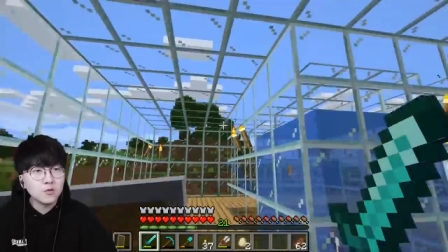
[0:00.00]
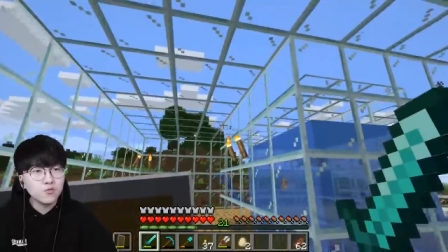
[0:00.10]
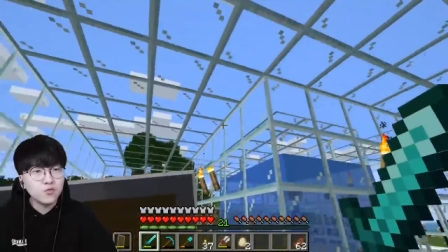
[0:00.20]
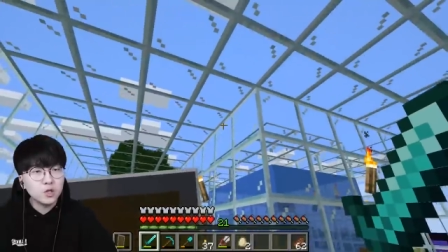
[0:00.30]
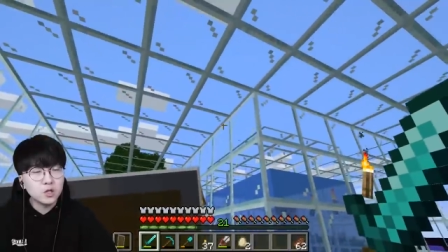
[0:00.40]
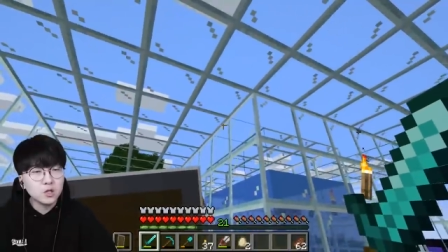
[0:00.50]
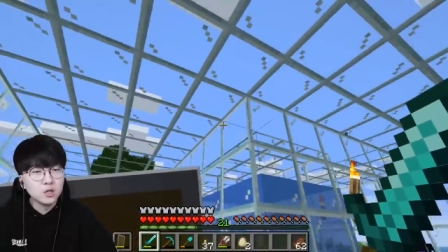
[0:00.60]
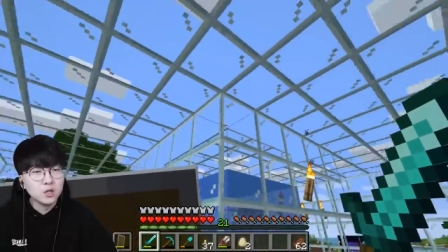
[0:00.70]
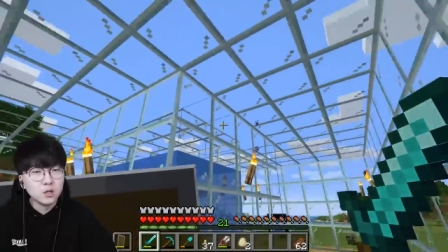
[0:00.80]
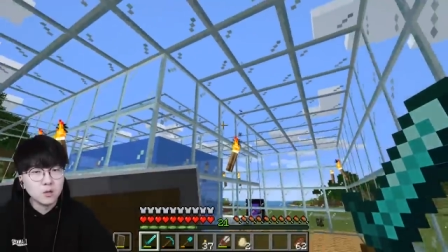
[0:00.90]

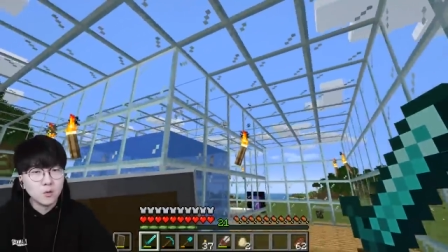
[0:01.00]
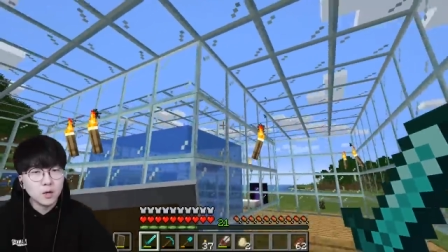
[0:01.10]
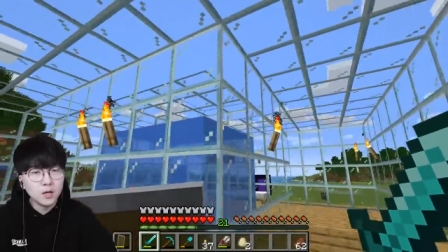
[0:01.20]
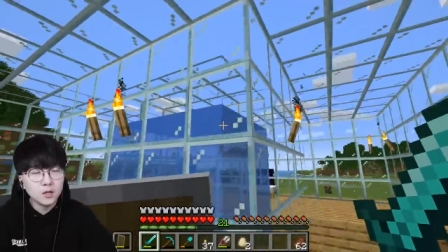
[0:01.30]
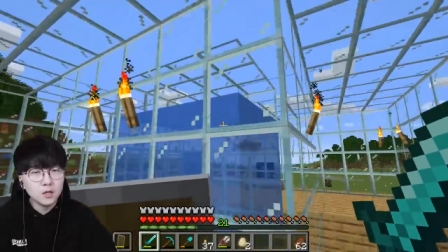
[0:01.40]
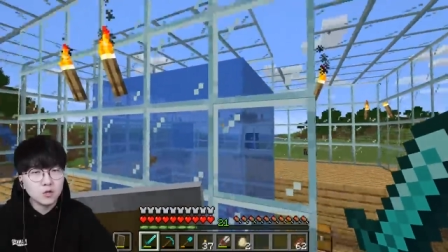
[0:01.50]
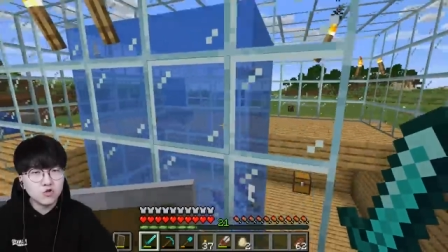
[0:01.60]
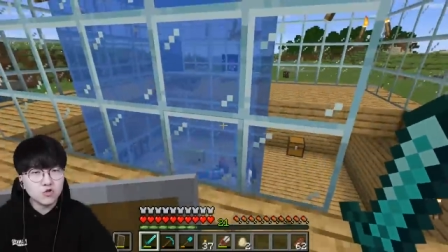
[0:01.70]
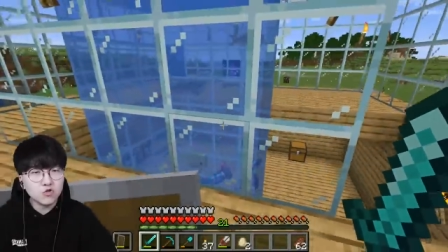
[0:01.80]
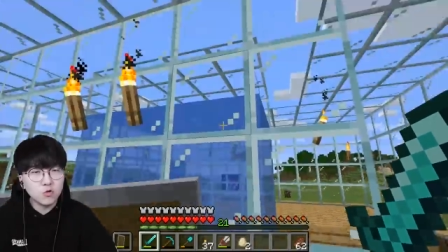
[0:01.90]
위층은 원래는
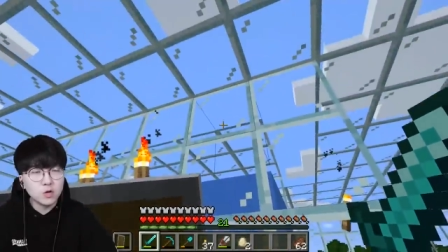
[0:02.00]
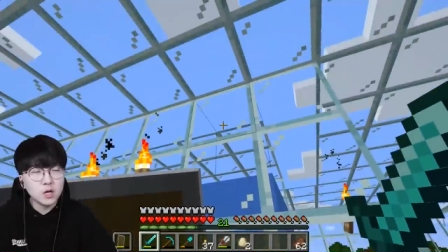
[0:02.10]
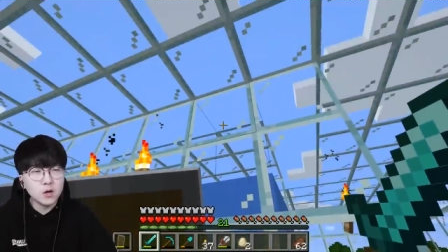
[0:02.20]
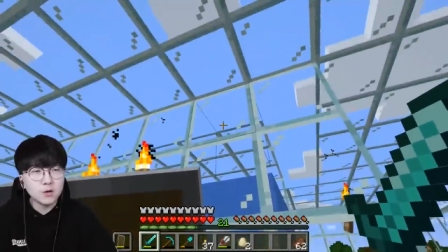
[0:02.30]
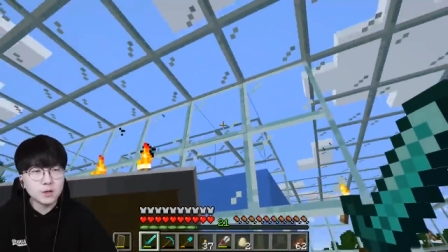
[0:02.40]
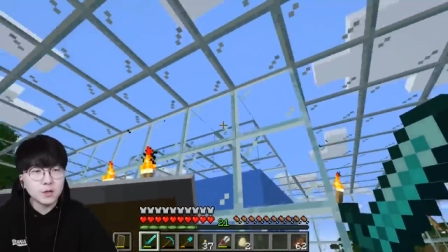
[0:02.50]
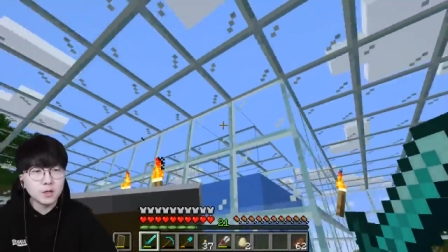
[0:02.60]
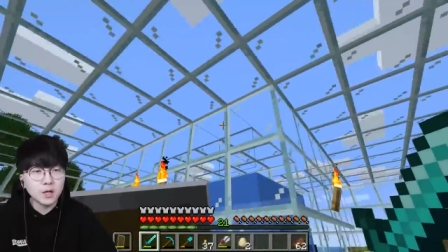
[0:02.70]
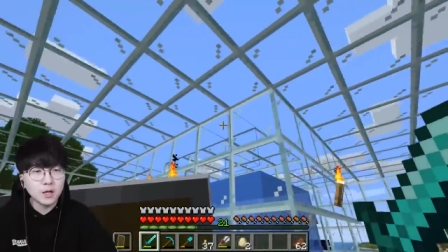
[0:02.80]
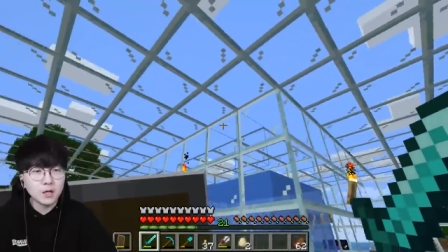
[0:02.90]
쭉 올리려고
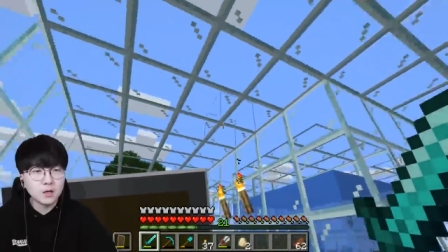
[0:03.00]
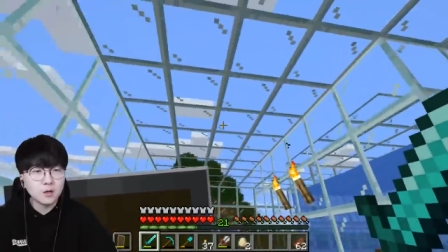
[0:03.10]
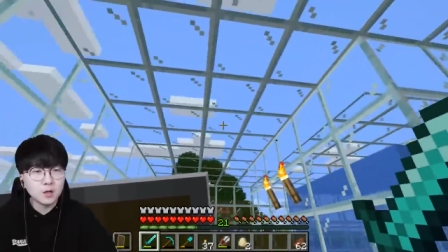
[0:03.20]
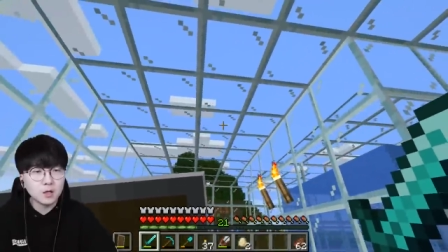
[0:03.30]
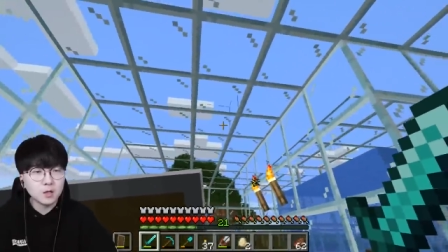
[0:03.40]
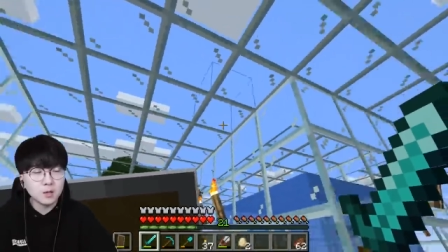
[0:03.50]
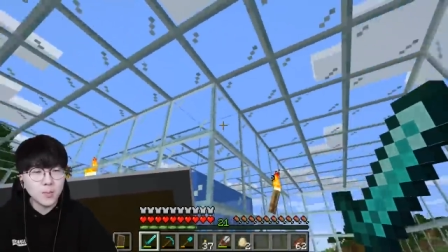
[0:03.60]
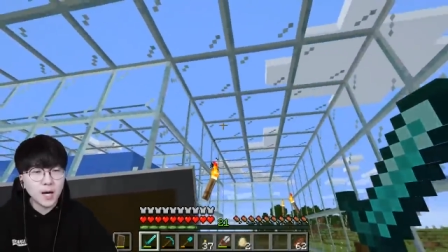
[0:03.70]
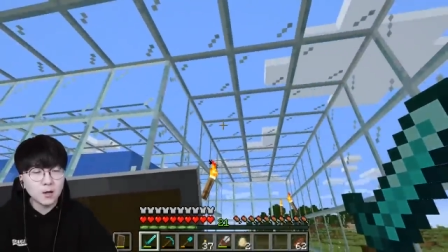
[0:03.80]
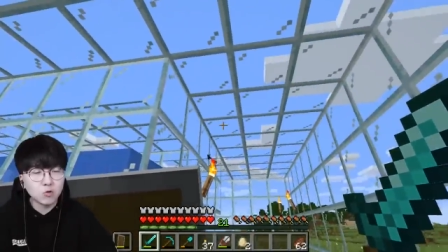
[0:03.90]
했었는데 여기
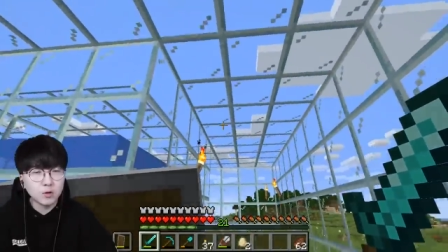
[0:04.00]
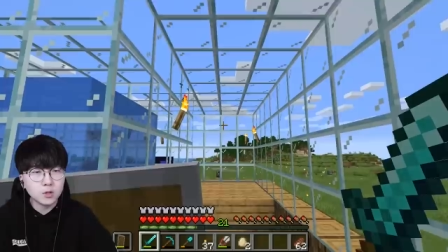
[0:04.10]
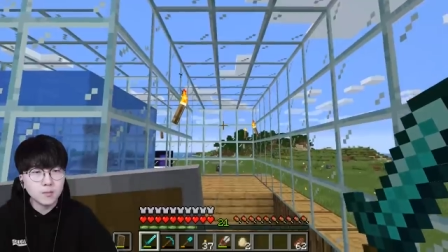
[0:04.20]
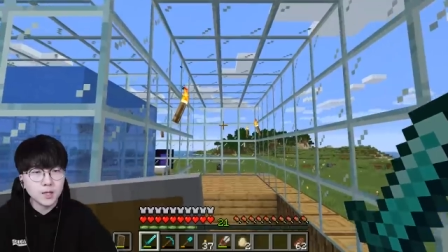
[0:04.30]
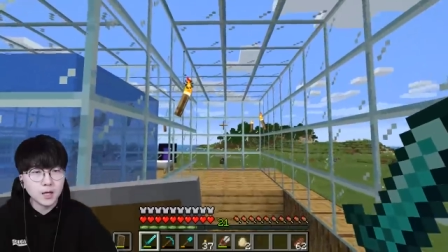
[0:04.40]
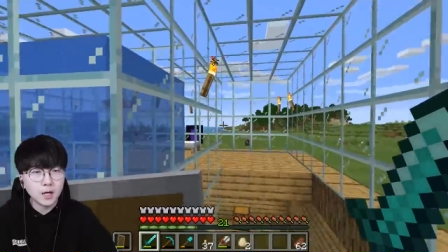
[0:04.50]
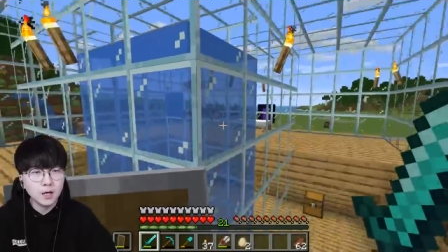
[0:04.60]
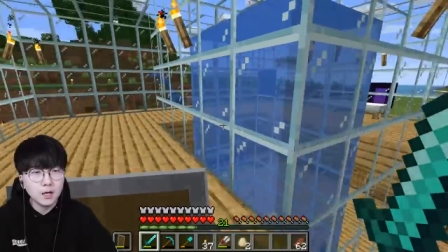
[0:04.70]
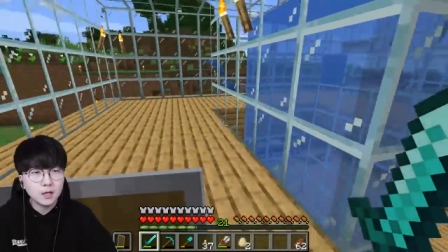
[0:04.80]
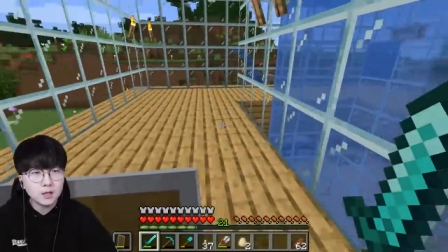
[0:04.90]
막아뒀습니다
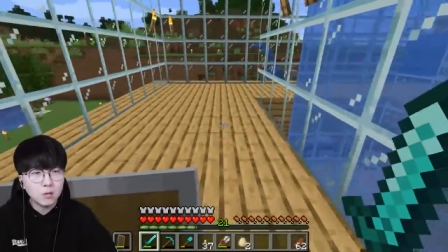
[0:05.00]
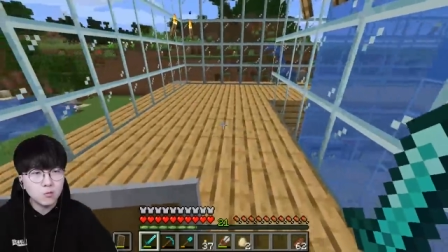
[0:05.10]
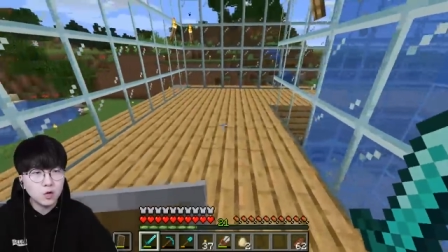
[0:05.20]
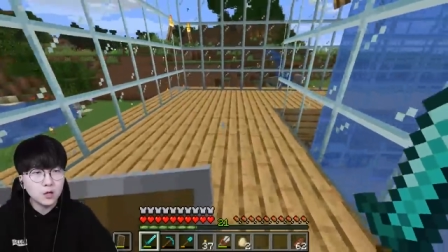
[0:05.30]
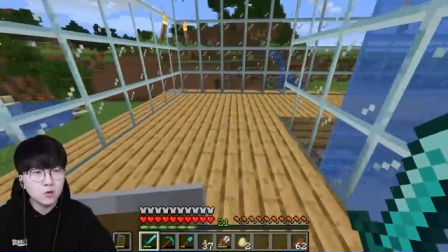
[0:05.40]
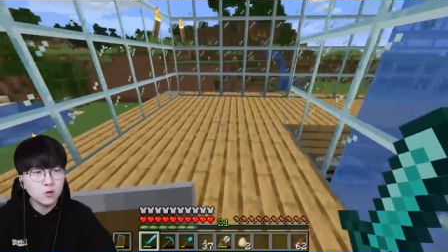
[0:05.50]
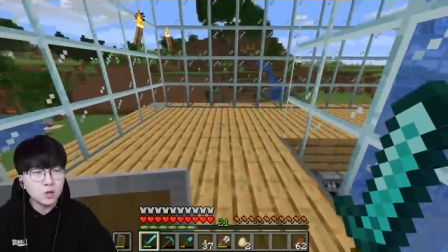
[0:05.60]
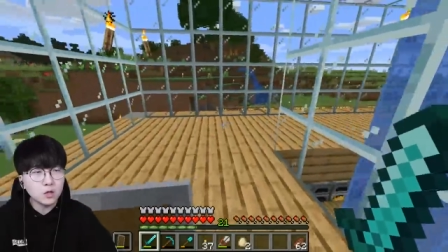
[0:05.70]
당분간은 이렇게